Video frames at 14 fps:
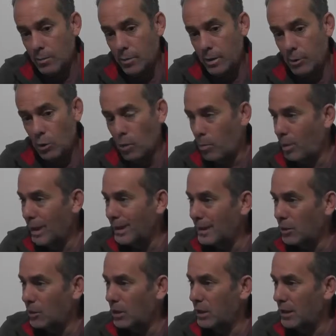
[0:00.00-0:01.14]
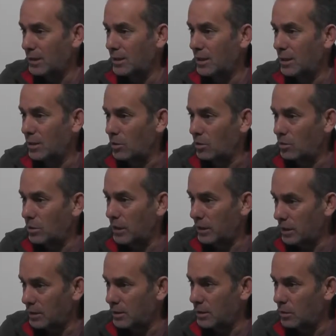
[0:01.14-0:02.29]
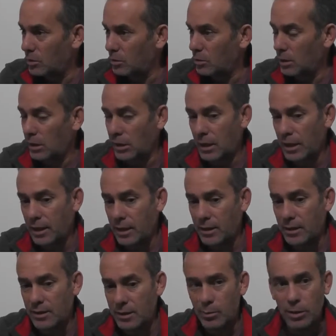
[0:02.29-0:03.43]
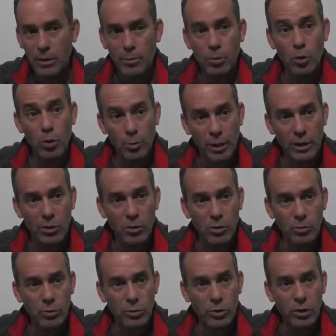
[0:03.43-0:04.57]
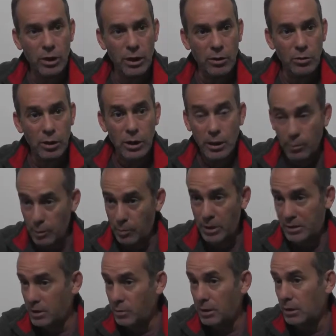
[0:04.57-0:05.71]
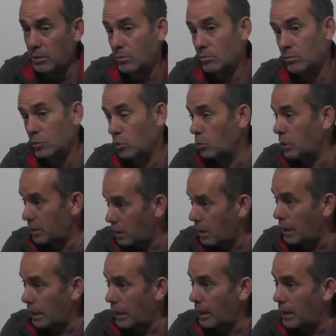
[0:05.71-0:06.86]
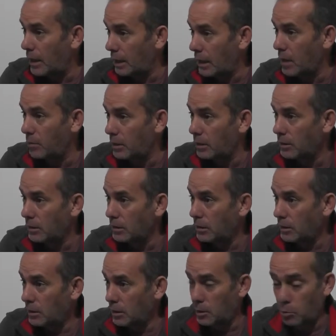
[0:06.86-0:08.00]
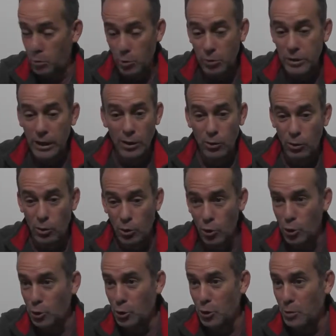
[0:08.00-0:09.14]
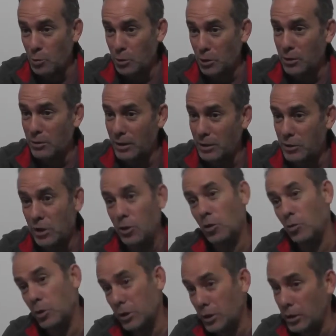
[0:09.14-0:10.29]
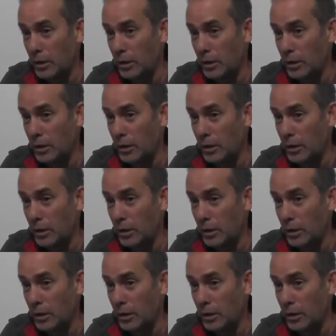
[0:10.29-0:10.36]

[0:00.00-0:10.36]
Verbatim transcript: primero los planteo, hay que hacerlo, hay que hacerlo. Y que la gente sepa que por lo menos como riojano, me pasa a mí. Yo voy a la, Cámara y te puedo traer los, otros diputados que te van a decir, no, pero este